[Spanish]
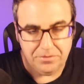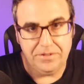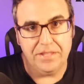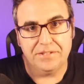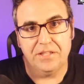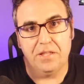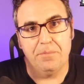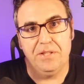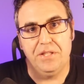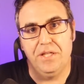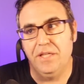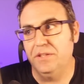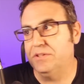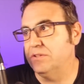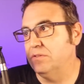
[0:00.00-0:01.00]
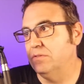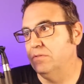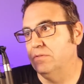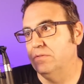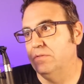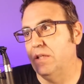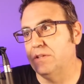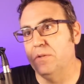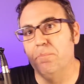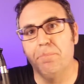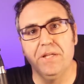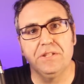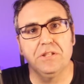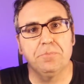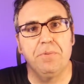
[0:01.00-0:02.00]
Ya sé que me diréis, las
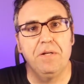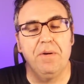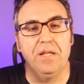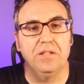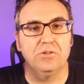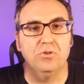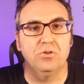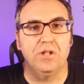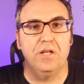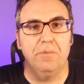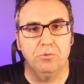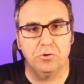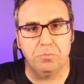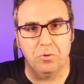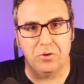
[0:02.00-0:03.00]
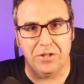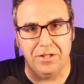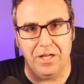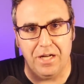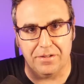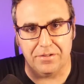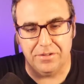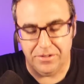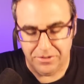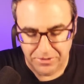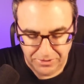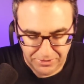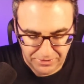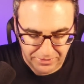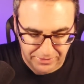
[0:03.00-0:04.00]
empresas privadas no tenemos por qué dar
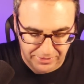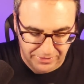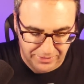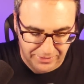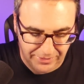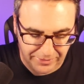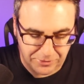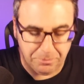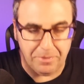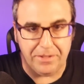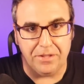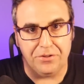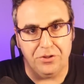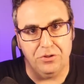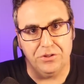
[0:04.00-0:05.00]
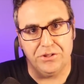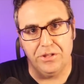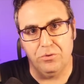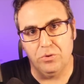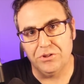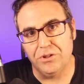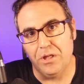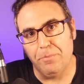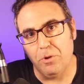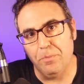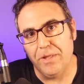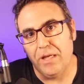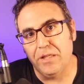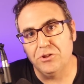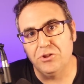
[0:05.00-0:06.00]
eh, explicaciones de nuestra
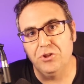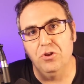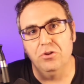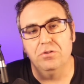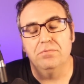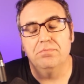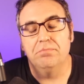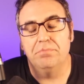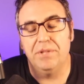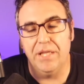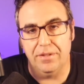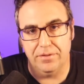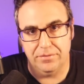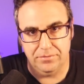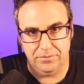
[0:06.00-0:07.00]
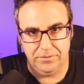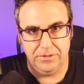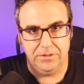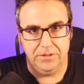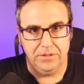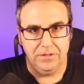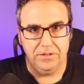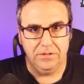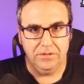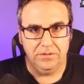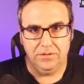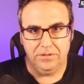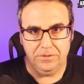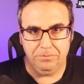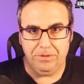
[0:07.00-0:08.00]
propia gestión. Bien,
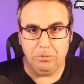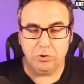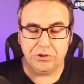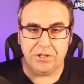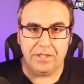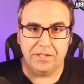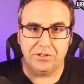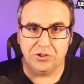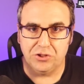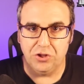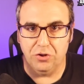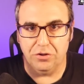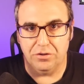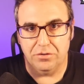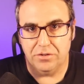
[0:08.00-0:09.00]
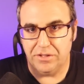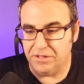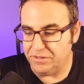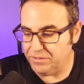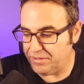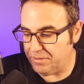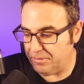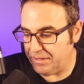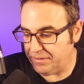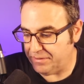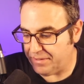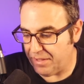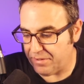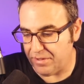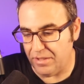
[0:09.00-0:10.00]
de vuestra gestión
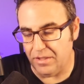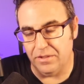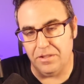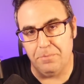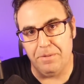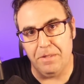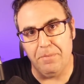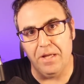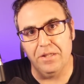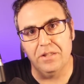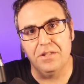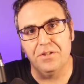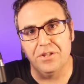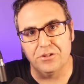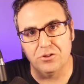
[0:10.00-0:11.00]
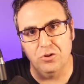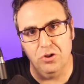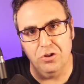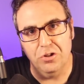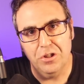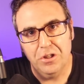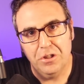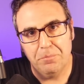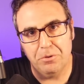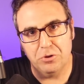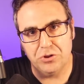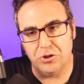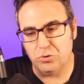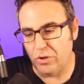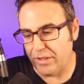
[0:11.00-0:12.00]
interna y privada quizás no, pero
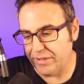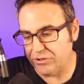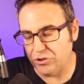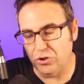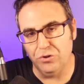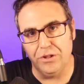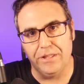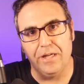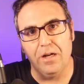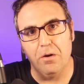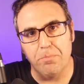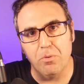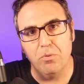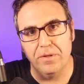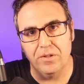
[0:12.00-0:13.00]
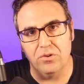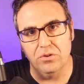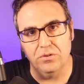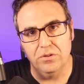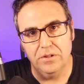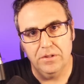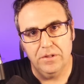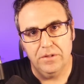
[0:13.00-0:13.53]
si es una gestión de cara al público,